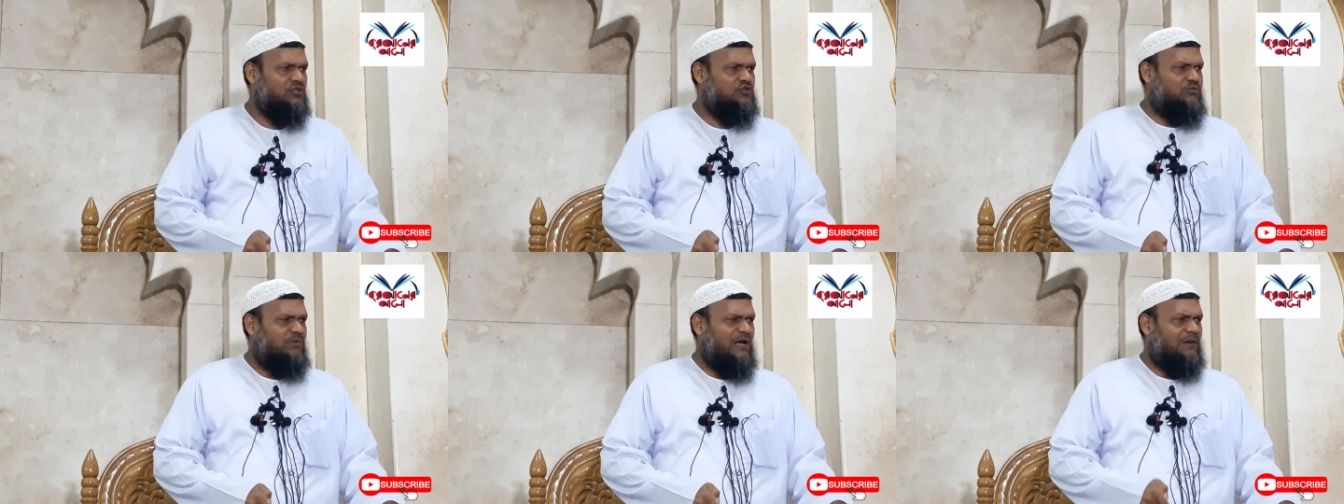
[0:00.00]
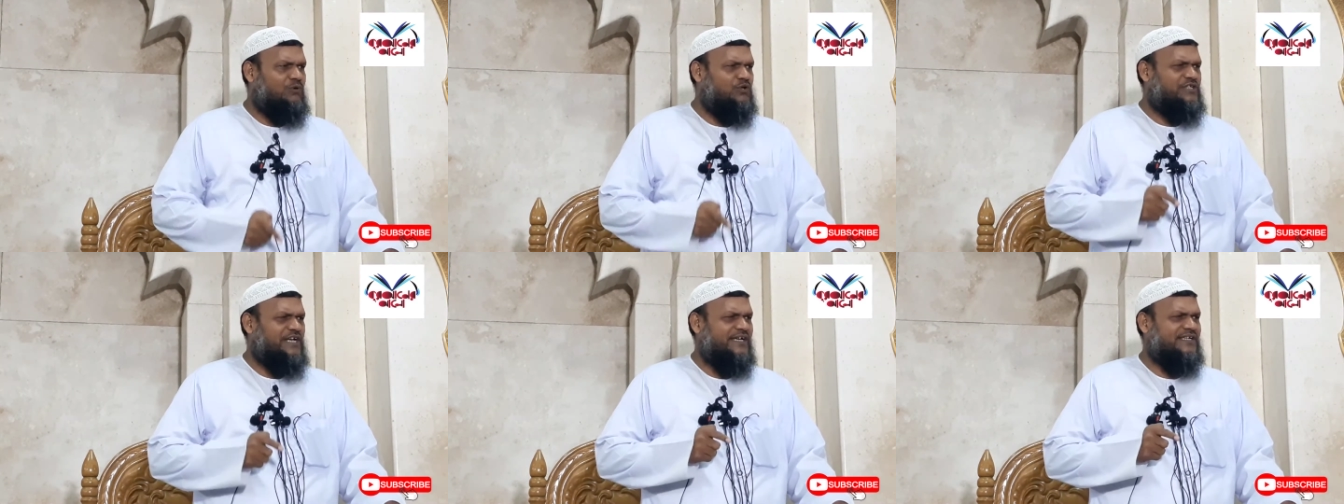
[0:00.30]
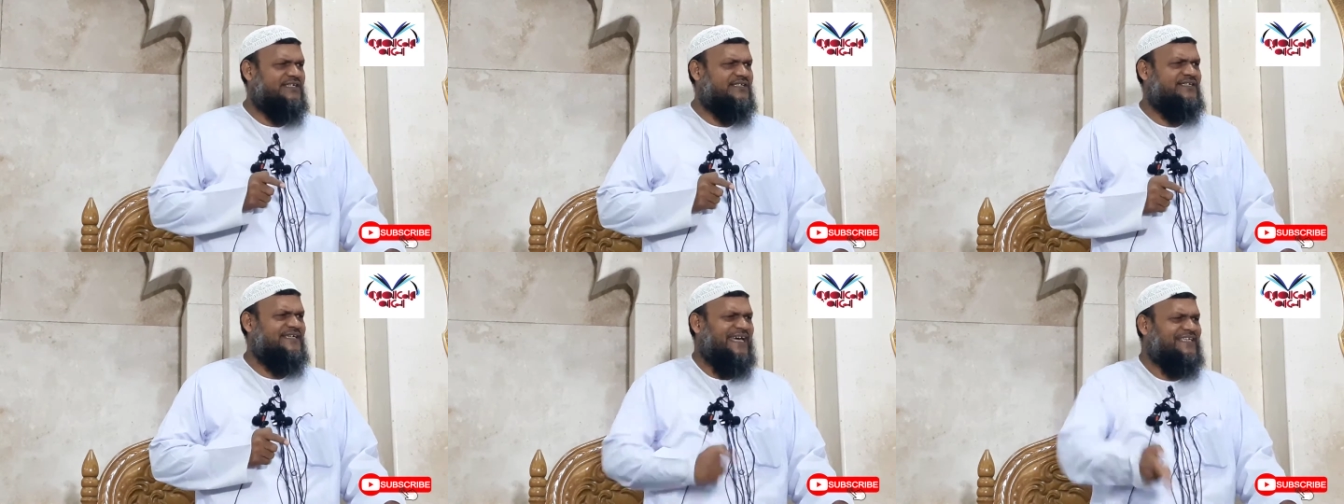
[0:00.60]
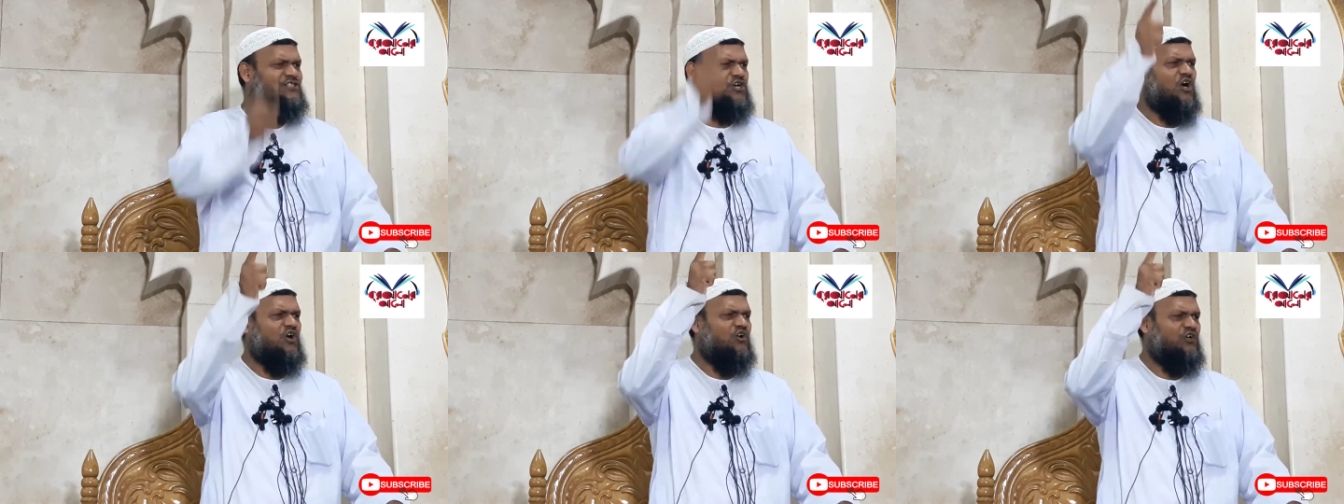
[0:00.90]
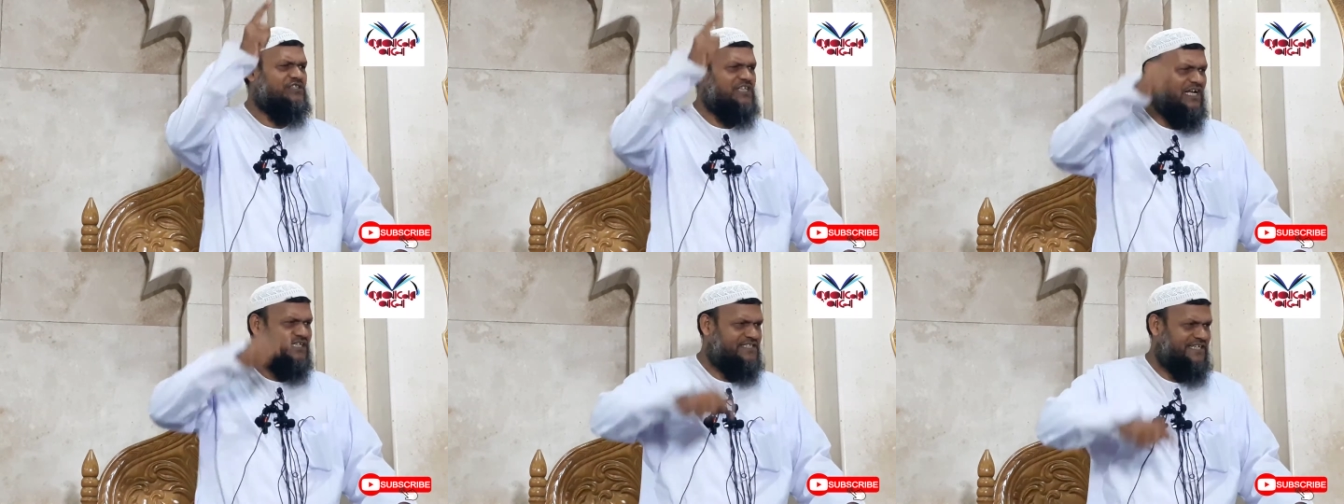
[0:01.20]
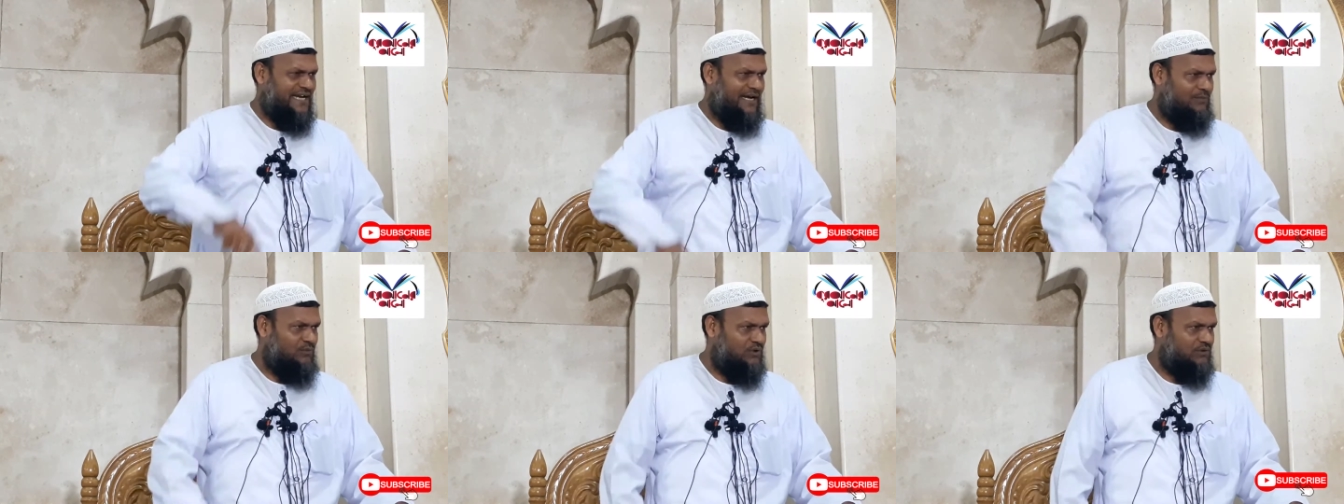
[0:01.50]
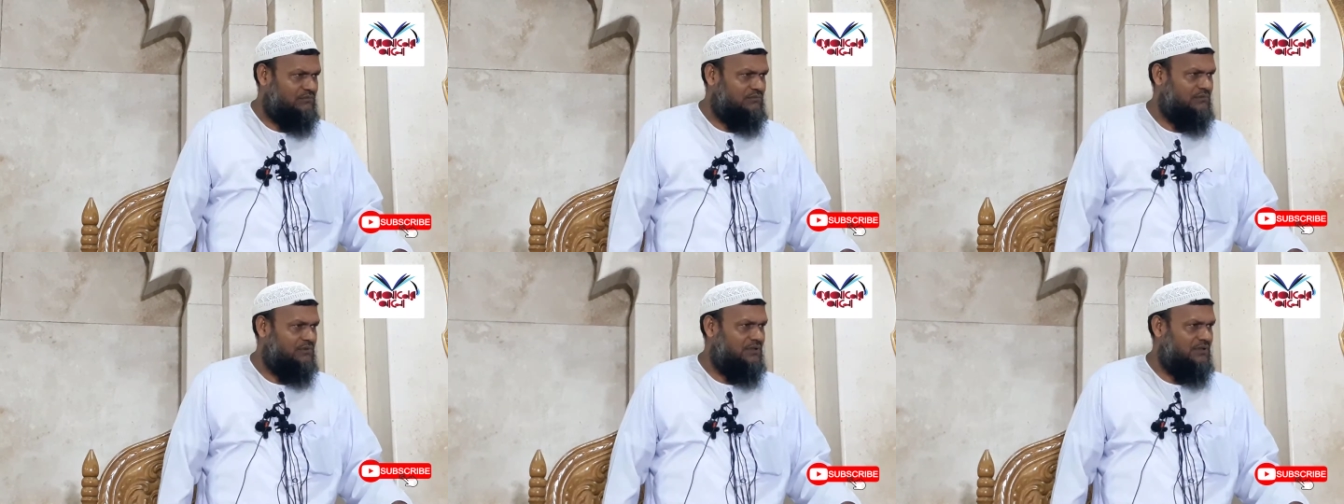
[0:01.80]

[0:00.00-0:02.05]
তোমার মধ্যে কি যোগ্যতা আছে এমন